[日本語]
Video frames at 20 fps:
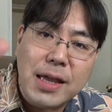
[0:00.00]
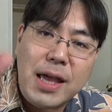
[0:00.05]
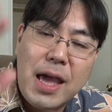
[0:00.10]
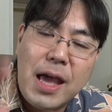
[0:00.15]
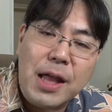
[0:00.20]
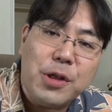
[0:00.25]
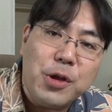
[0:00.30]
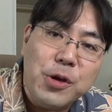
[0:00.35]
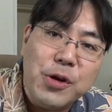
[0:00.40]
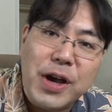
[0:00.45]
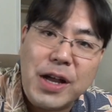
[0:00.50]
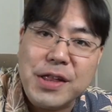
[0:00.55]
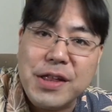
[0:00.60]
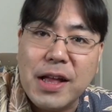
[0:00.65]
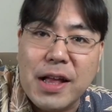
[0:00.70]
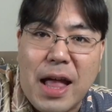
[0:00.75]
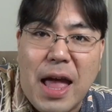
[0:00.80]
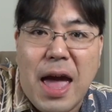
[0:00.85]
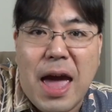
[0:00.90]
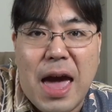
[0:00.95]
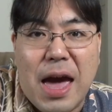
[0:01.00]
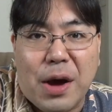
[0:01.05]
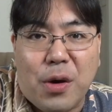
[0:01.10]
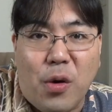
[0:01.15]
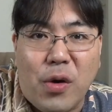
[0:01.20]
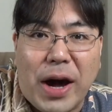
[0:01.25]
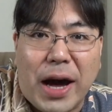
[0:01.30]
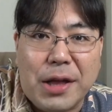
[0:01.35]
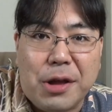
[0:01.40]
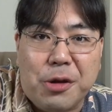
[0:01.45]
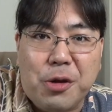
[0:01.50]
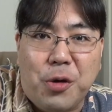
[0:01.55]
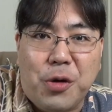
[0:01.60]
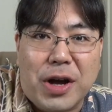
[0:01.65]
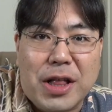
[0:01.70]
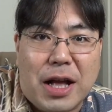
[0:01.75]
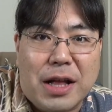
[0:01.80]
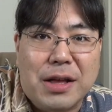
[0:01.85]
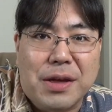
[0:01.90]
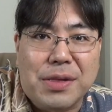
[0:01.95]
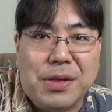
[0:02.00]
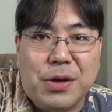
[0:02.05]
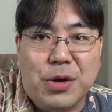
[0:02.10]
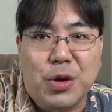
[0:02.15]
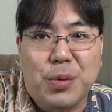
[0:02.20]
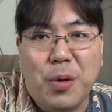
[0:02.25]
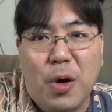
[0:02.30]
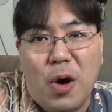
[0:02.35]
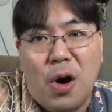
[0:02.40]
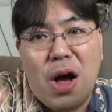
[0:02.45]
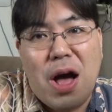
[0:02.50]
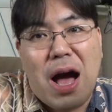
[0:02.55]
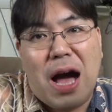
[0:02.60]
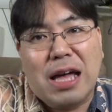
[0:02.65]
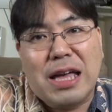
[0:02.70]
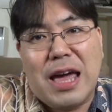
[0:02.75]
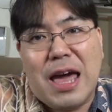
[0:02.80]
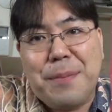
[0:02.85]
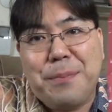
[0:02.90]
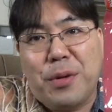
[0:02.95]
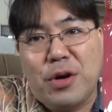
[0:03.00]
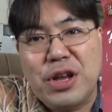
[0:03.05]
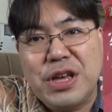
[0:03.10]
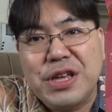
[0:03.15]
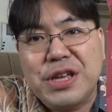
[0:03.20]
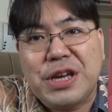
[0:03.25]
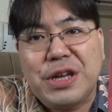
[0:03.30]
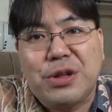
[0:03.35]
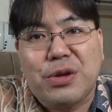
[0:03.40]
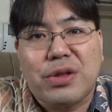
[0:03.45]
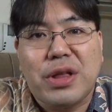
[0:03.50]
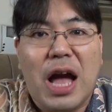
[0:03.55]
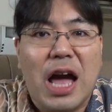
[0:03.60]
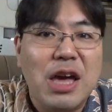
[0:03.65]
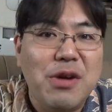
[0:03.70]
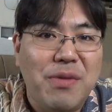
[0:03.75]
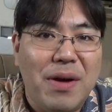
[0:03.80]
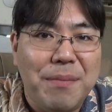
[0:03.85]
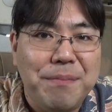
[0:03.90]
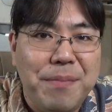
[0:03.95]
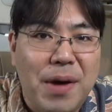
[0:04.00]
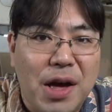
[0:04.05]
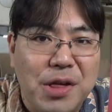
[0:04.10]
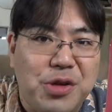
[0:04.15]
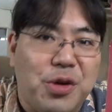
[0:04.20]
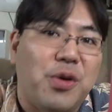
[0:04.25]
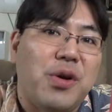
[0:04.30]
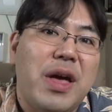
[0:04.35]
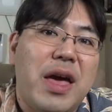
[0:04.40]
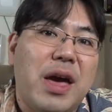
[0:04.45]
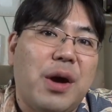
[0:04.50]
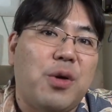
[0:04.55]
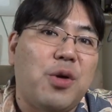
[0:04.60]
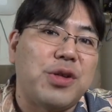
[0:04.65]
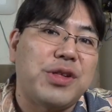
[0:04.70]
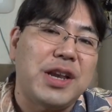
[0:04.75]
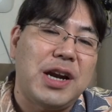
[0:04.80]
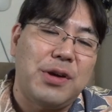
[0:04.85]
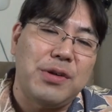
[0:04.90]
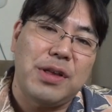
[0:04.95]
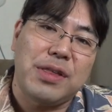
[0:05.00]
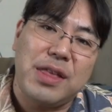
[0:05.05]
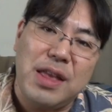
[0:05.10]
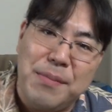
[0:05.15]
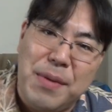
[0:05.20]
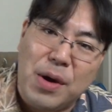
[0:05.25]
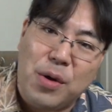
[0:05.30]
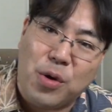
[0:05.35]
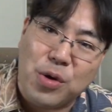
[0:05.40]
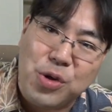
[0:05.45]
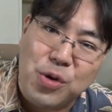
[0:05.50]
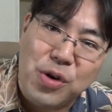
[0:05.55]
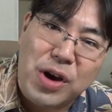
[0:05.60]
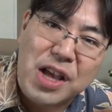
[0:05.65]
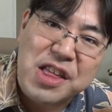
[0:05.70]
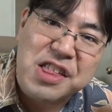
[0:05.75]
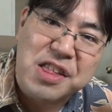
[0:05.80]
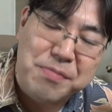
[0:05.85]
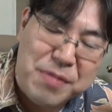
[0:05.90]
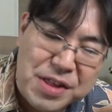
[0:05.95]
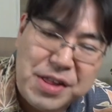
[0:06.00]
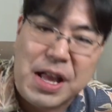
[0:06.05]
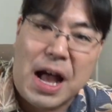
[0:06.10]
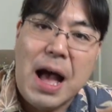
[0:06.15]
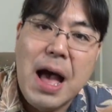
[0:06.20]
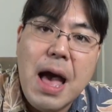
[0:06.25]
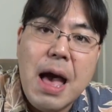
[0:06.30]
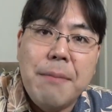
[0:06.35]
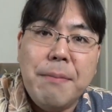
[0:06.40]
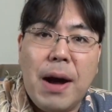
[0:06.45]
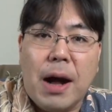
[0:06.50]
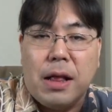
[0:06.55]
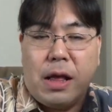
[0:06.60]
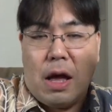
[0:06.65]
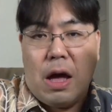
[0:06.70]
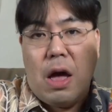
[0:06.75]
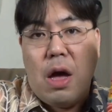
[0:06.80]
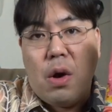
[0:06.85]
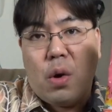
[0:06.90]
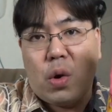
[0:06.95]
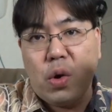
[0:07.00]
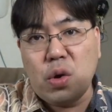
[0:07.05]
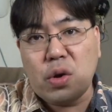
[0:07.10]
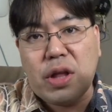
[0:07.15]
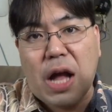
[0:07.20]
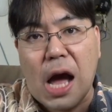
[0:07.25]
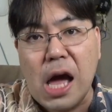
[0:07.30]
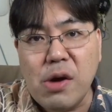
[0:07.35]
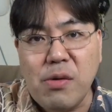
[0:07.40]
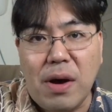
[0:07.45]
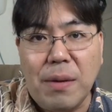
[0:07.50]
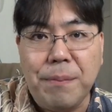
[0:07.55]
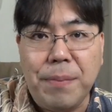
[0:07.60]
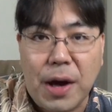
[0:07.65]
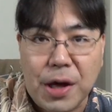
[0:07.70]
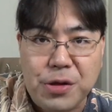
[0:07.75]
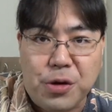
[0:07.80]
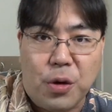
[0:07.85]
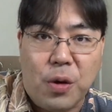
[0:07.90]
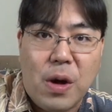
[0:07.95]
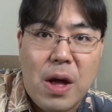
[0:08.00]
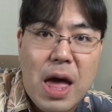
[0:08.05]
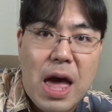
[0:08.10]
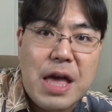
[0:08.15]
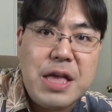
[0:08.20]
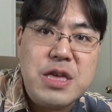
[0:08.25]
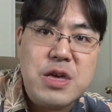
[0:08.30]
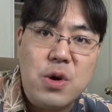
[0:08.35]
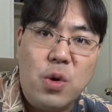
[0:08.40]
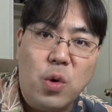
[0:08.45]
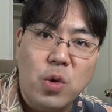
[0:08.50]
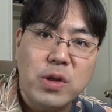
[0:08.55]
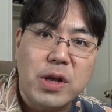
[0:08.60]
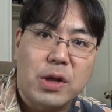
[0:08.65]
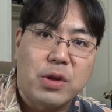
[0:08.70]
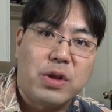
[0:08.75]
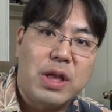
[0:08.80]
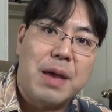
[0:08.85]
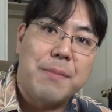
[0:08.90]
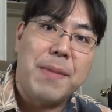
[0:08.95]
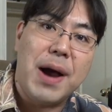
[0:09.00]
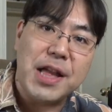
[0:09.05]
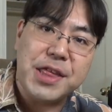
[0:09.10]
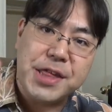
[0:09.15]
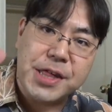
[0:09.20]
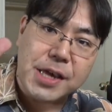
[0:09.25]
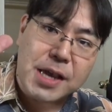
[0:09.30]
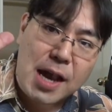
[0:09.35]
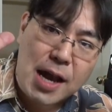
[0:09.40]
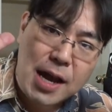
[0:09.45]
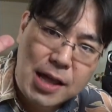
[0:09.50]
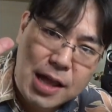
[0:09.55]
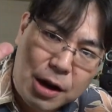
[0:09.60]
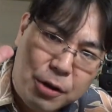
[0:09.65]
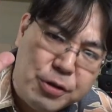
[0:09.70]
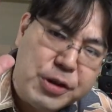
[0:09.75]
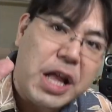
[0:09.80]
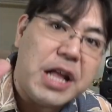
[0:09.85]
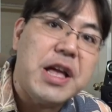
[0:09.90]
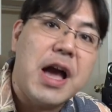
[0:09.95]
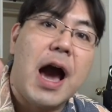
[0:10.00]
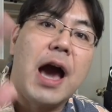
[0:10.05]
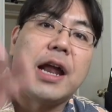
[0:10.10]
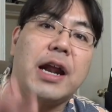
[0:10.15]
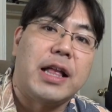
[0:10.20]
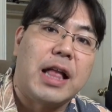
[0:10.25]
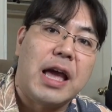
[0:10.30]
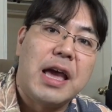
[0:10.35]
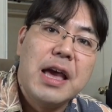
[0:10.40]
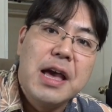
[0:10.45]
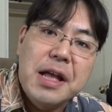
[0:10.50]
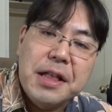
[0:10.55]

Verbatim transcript: い、えー、という感じでね、えー、今回の動画なんですけれども、はいえー、ポリンキーの台湾バージョン、こちらをですね、まあ、ご紹介しました。まあね、この台湾バージョン、え日本だとね、間違いなく手に入らない。